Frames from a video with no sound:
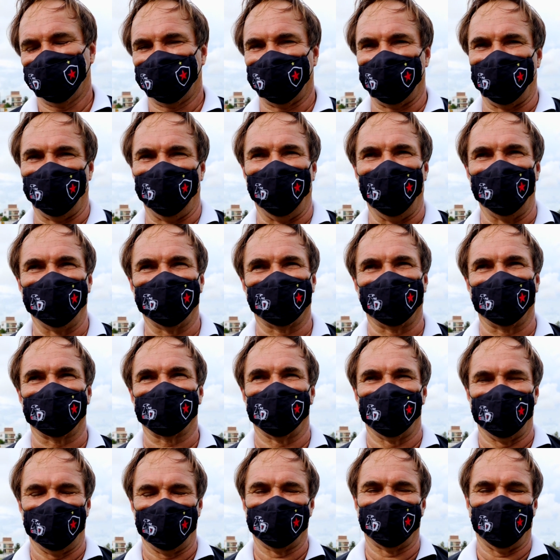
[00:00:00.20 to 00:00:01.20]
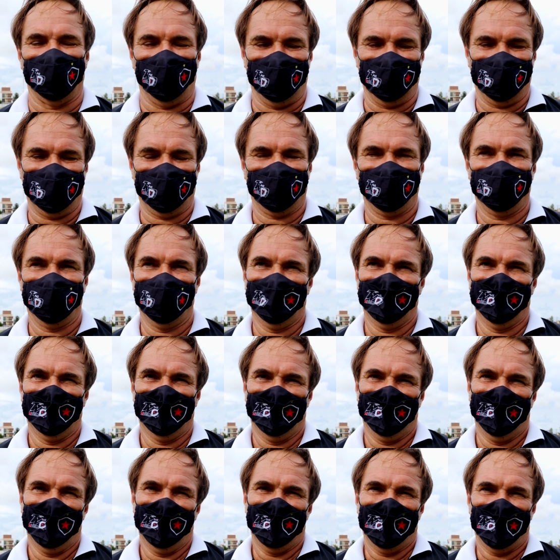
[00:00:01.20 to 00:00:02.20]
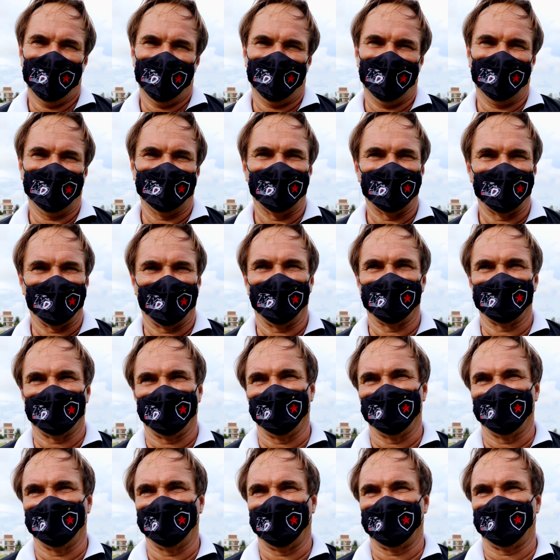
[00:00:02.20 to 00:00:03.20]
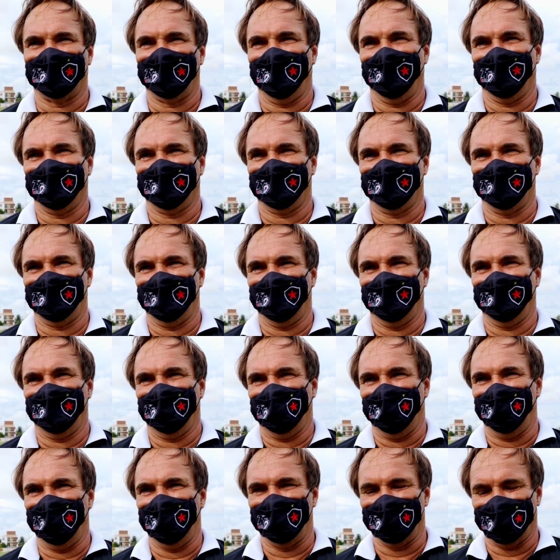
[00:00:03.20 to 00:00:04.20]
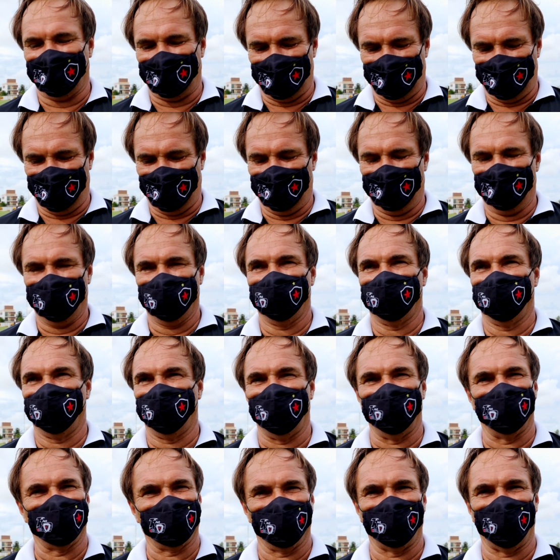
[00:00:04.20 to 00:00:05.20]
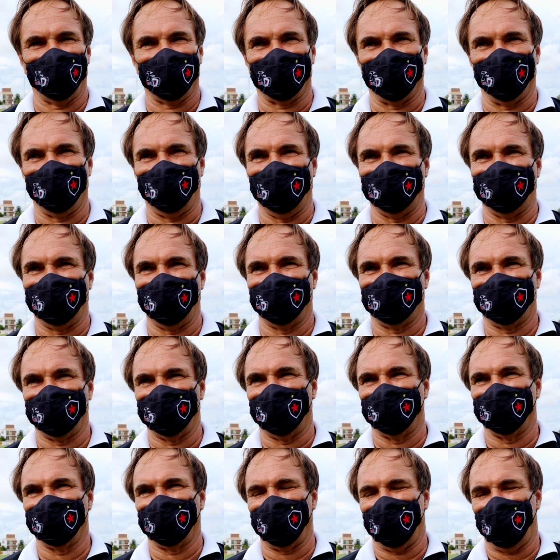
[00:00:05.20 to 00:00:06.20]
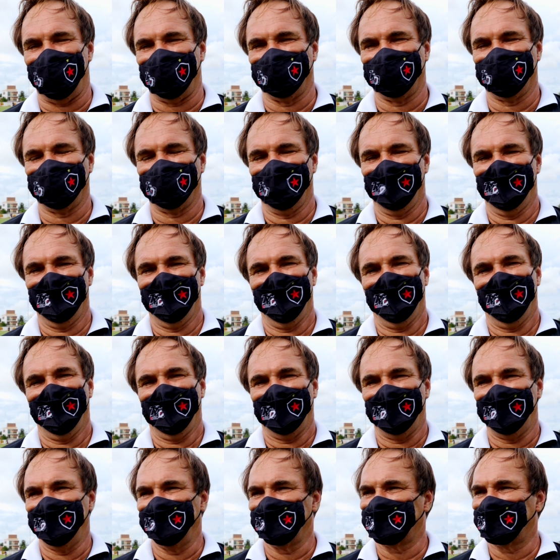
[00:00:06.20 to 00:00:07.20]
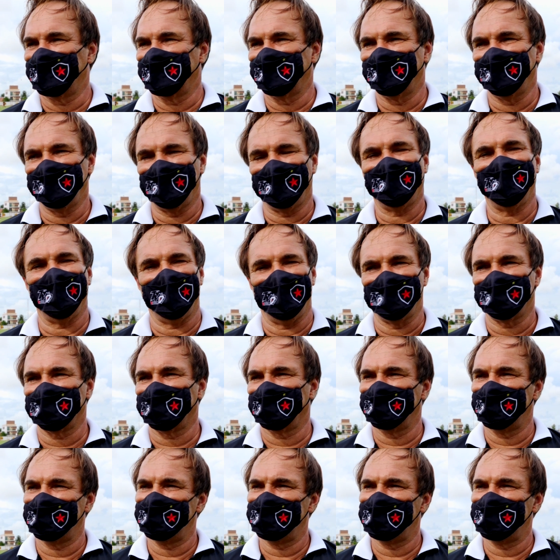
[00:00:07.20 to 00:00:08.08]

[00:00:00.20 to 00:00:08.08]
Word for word: trabalho está sendo intenso, com a dedicação dos atletas, né? Eles são meninos super competentes e dedicados. E eu estou muito feliz com o